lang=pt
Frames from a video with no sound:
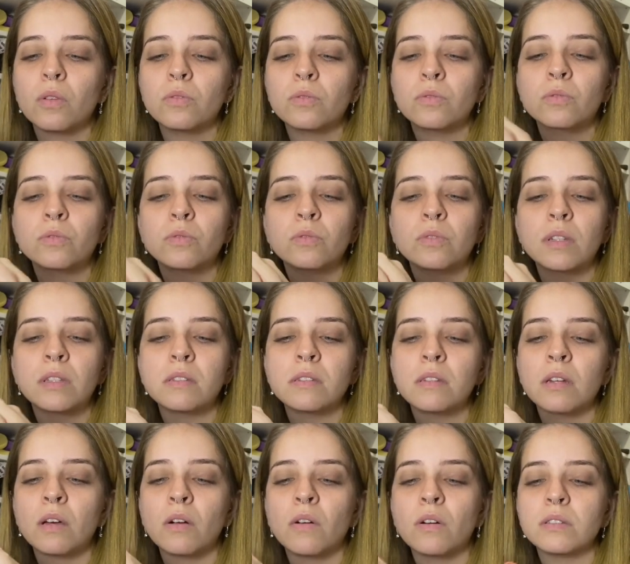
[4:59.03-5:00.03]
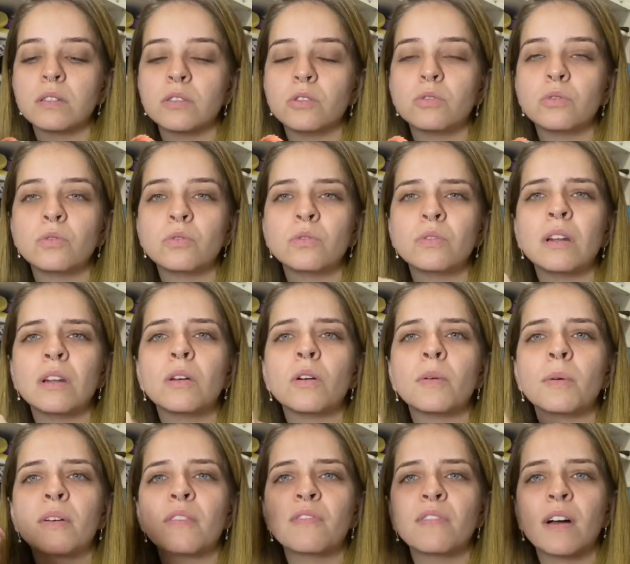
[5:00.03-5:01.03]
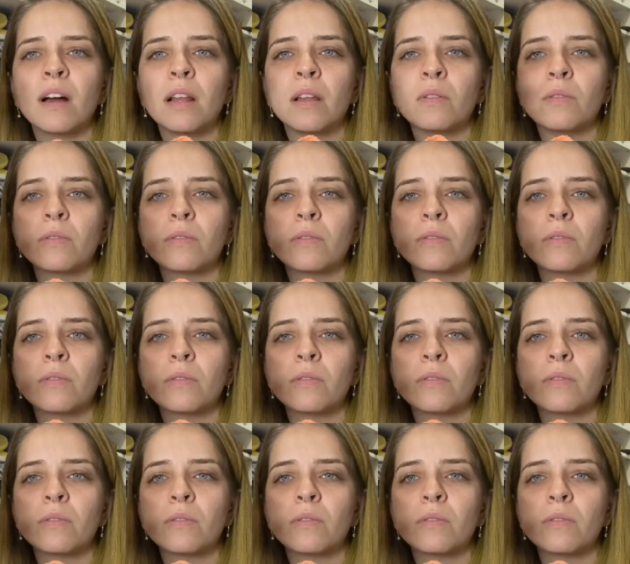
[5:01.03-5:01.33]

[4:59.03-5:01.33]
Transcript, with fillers: do, desse negócio, estrutura não, como é que fala?